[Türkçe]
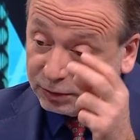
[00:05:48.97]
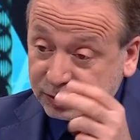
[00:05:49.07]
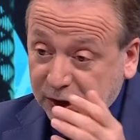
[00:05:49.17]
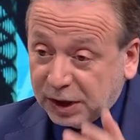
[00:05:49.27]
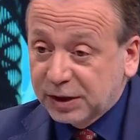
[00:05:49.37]

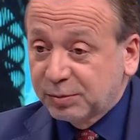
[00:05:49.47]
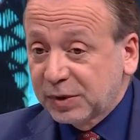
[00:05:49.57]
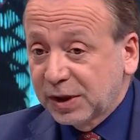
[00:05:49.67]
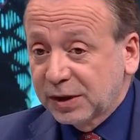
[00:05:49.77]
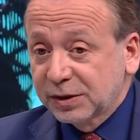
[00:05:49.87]
kalkıp
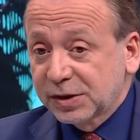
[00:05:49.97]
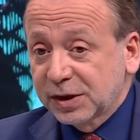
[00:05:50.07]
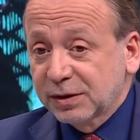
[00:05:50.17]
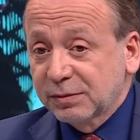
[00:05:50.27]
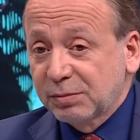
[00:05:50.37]
da
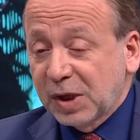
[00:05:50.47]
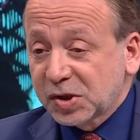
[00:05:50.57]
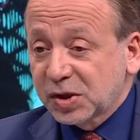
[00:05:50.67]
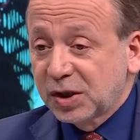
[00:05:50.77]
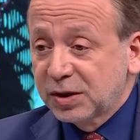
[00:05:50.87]
işte
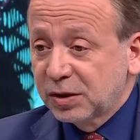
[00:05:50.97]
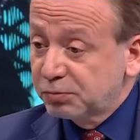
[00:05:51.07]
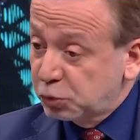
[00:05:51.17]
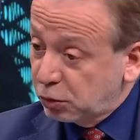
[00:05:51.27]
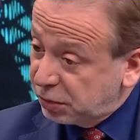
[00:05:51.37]
başkanı,
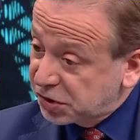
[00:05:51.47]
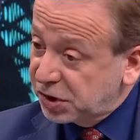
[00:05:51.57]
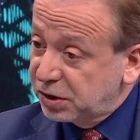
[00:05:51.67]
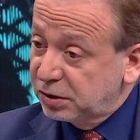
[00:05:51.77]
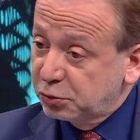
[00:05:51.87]
çok
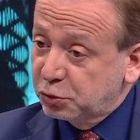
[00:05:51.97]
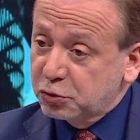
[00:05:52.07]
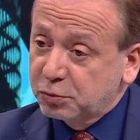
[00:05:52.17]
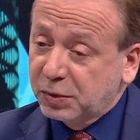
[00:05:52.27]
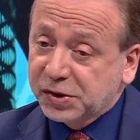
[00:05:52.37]
başarılı
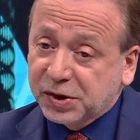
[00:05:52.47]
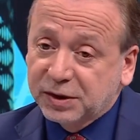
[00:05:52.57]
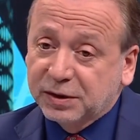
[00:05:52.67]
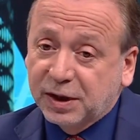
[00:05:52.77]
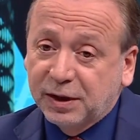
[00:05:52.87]
Dursun
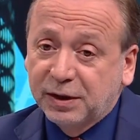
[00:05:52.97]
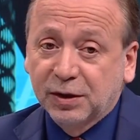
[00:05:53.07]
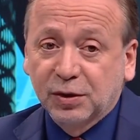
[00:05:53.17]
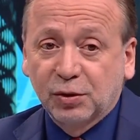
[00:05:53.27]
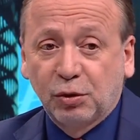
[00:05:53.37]
Başkanı da
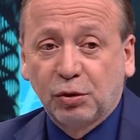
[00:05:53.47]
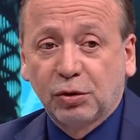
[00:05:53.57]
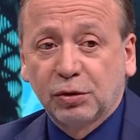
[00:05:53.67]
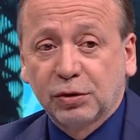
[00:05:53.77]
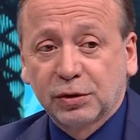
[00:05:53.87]

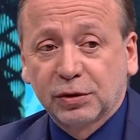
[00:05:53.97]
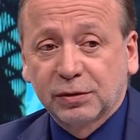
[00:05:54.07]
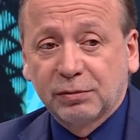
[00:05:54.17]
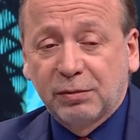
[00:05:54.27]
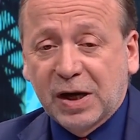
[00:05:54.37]
o
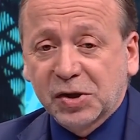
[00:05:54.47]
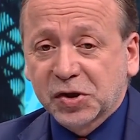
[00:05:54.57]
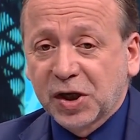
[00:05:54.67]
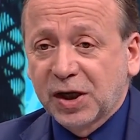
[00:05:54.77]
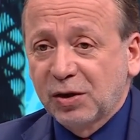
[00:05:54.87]

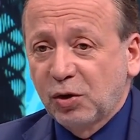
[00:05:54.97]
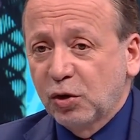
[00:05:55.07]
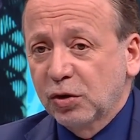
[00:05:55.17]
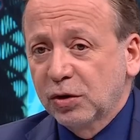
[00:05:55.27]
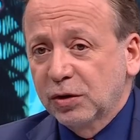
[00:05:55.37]
marşa,
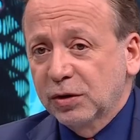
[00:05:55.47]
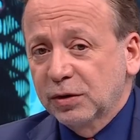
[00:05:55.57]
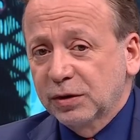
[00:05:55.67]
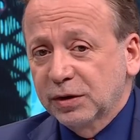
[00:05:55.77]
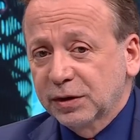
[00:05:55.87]
o
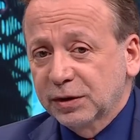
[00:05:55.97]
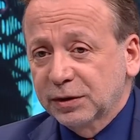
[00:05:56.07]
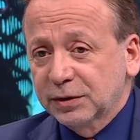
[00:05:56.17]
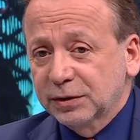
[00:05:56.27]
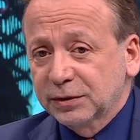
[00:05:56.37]
e,
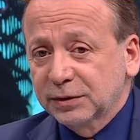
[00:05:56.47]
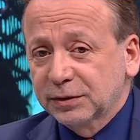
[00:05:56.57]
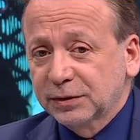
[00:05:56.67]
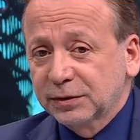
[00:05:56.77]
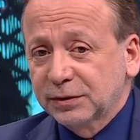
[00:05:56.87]

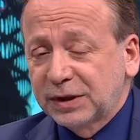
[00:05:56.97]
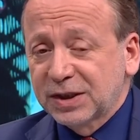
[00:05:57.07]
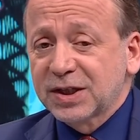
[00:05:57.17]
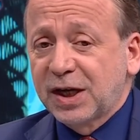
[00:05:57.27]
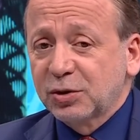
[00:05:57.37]

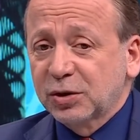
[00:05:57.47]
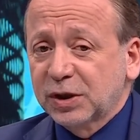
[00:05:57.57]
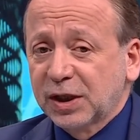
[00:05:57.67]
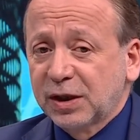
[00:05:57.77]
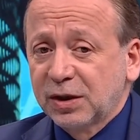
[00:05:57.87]

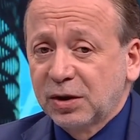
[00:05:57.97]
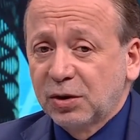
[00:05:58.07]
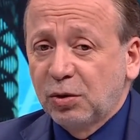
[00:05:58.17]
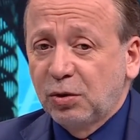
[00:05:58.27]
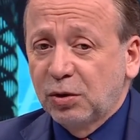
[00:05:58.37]
tezahürata
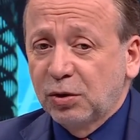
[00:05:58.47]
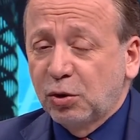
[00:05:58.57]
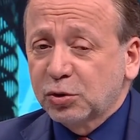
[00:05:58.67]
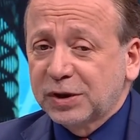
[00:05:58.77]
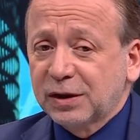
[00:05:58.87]

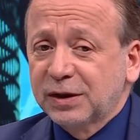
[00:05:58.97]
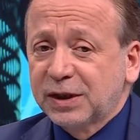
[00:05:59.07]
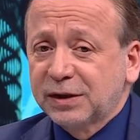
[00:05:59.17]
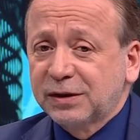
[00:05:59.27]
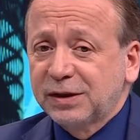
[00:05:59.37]

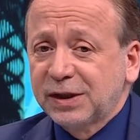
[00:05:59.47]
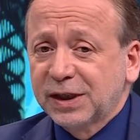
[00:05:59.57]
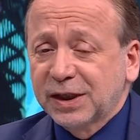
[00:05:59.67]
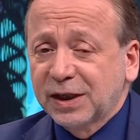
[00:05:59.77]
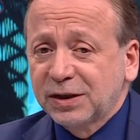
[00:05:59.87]
ortaklık etti diye de